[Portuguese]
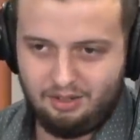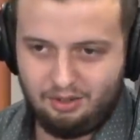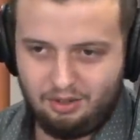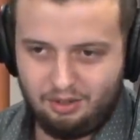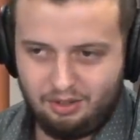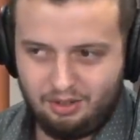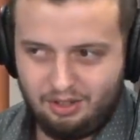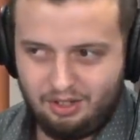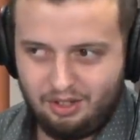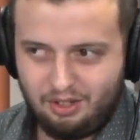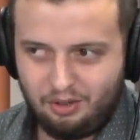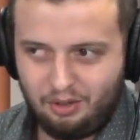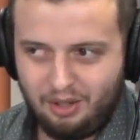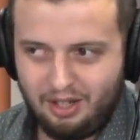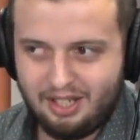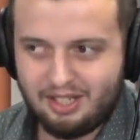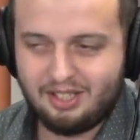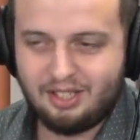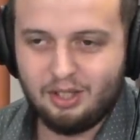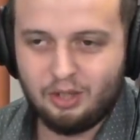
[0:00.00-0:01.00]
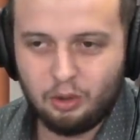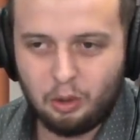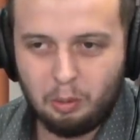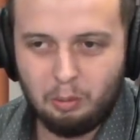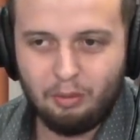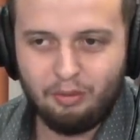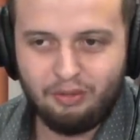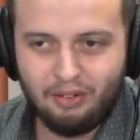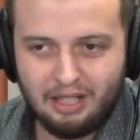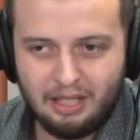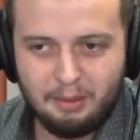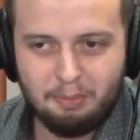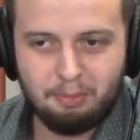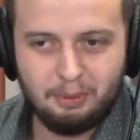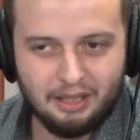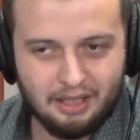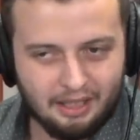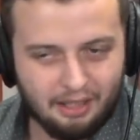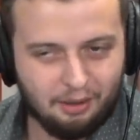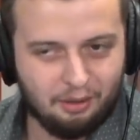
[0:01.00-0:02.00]
Ixi. conhecido como
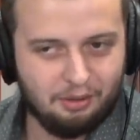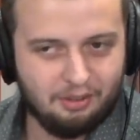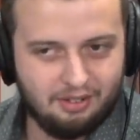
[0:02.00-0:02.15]
Felipão.